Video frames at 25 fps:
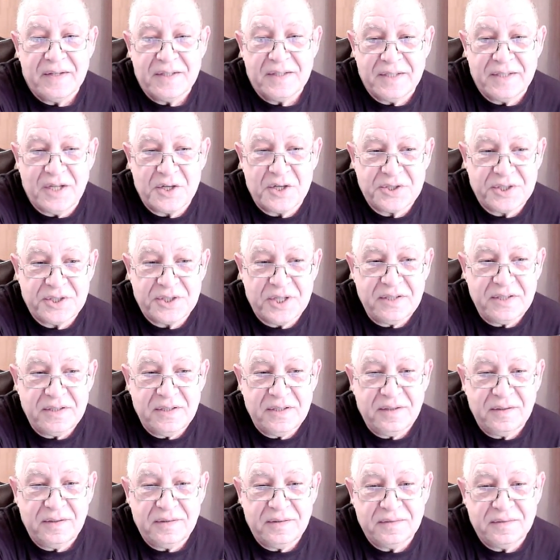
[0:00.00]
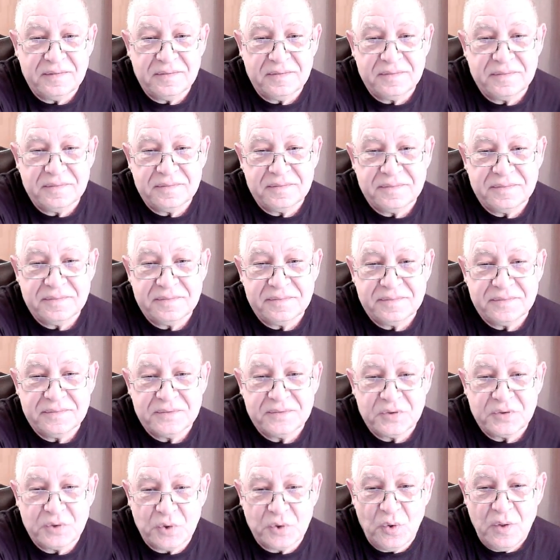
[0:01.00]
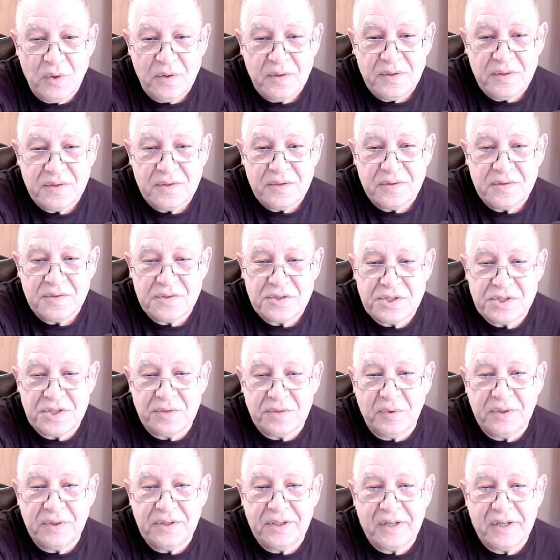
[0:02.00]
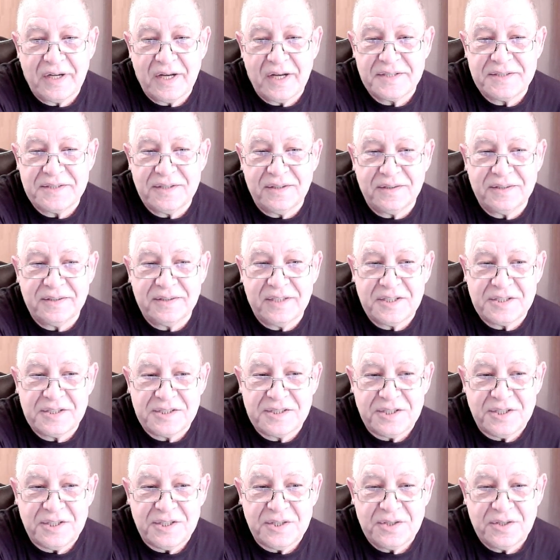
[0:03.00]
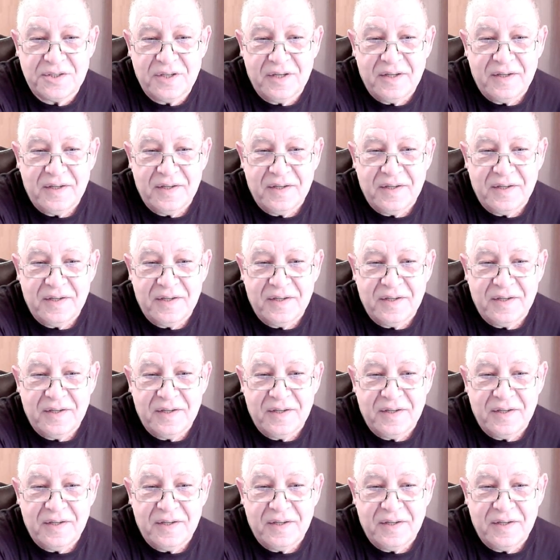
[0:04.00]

значит, это то, чего ты хотел достичь.